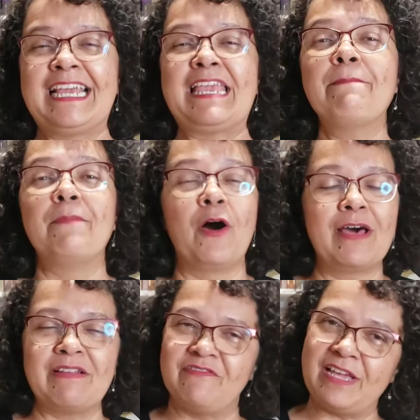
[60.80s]
e
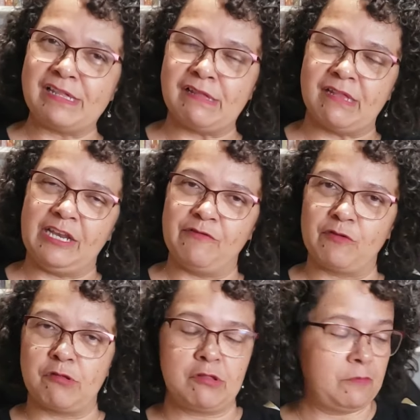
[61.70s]
bora ver esses
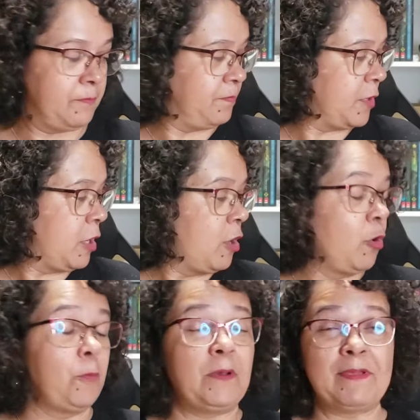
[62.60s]
livros.
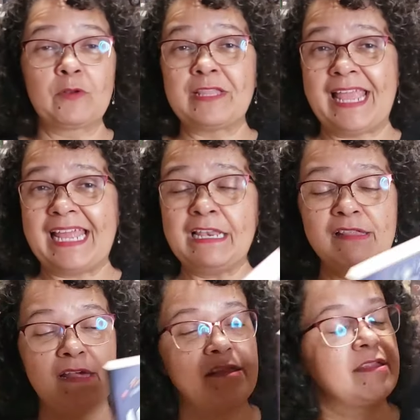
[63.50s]
O primeiro
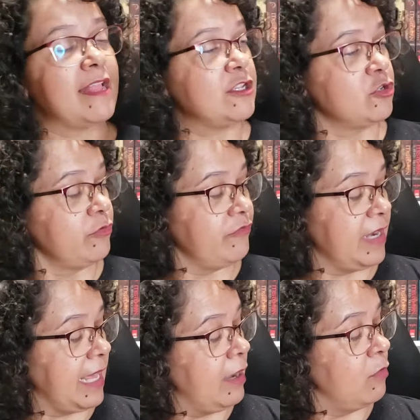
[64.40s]
deles é Assistente do
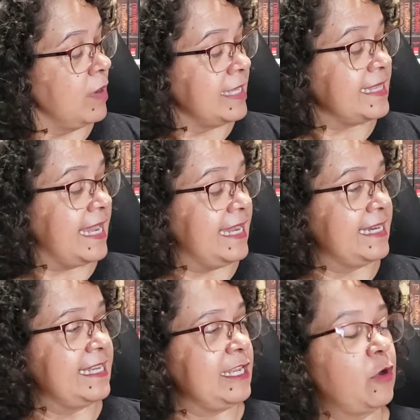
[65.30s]
Vilão, da
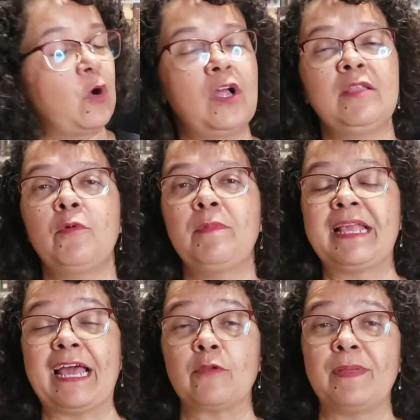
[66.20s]
Hannah Nicole,
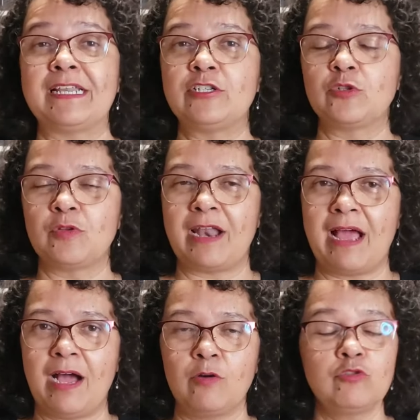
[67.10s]
publicado pela editora
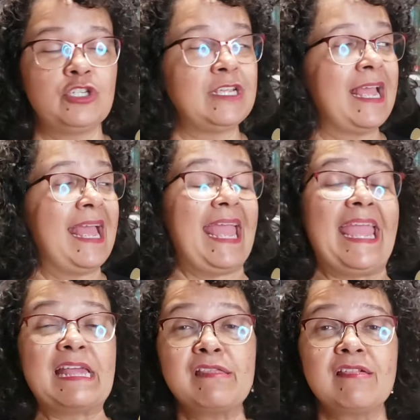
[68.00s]
Alt.
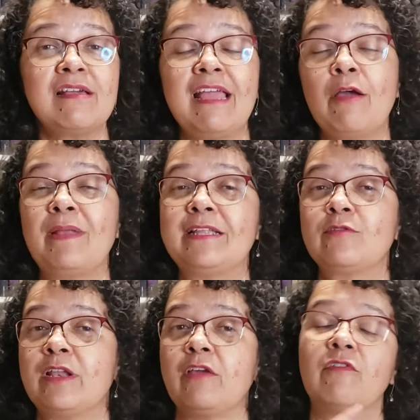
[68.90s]
Essa é uma
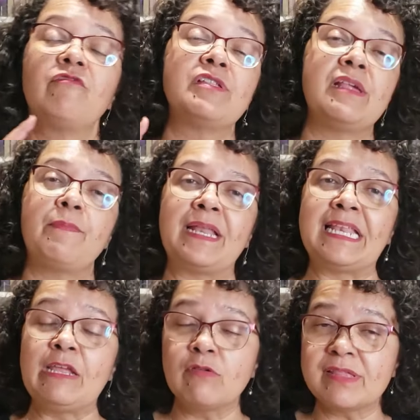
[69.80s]
leitura que eu vou fazer para
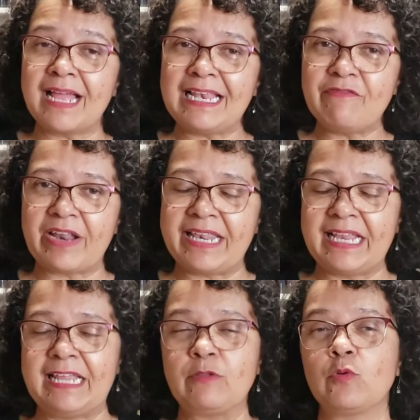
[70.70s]
News da Livraria
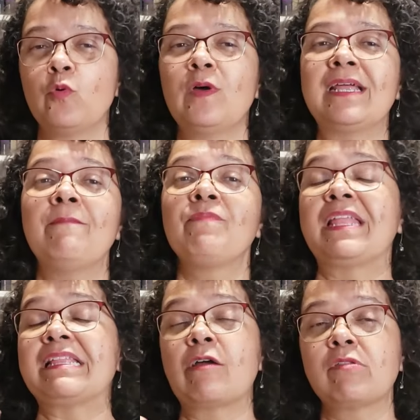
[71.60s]
Leitura.
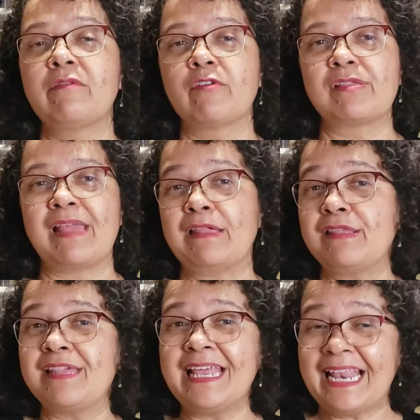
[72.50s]
Então, se você
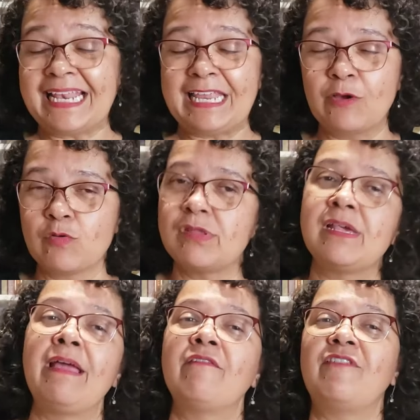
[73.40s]
assina a News,
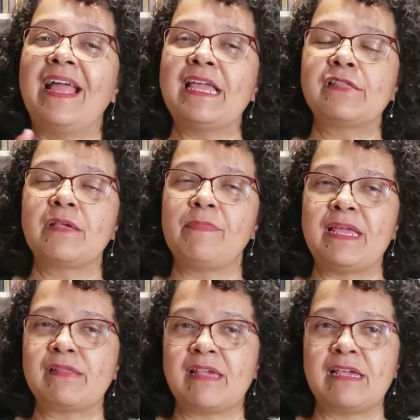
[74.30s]
vai receber
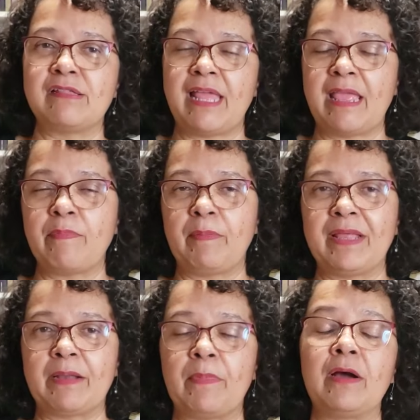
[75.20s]
essa resenha em
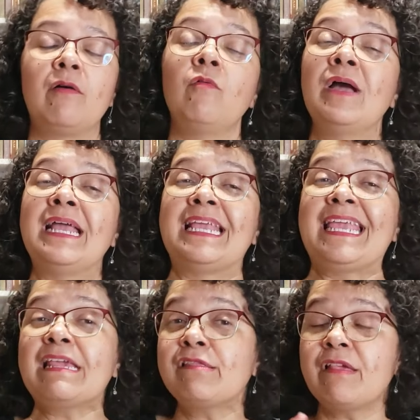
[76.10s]
primeira mão.
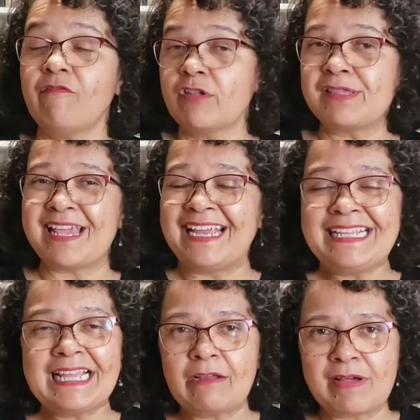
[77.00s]
E se você
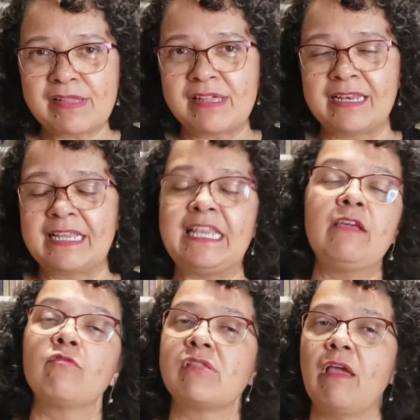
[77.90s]
ainda não assina a
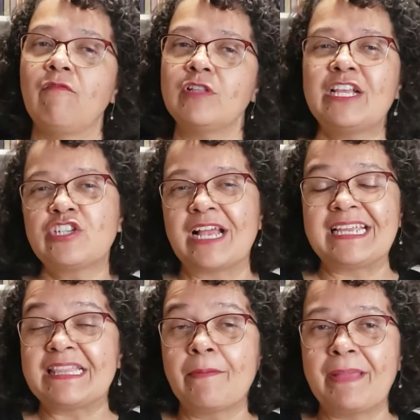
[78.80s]
News, eu vou deixar
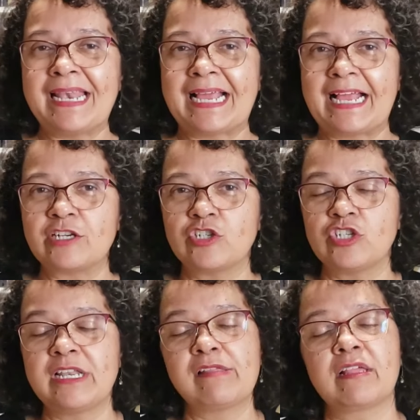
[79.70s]
aqui também na caixa
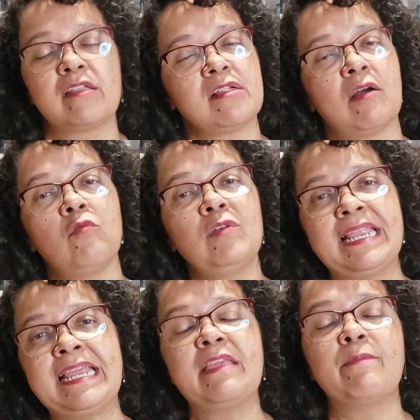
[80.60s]
de descrição um
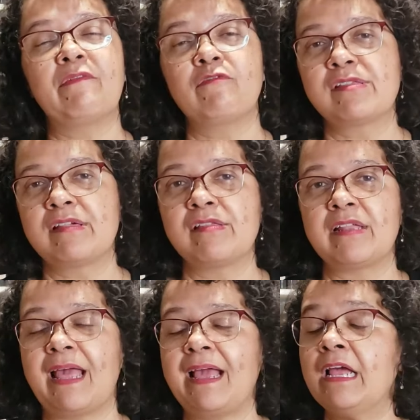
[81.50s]
link para você
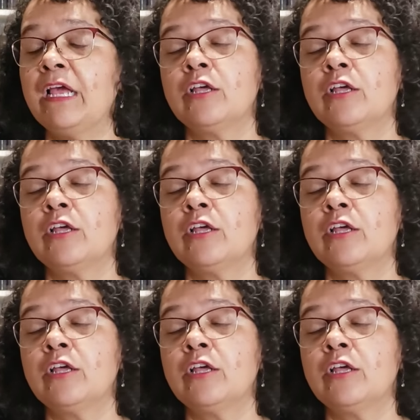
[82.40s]
assinar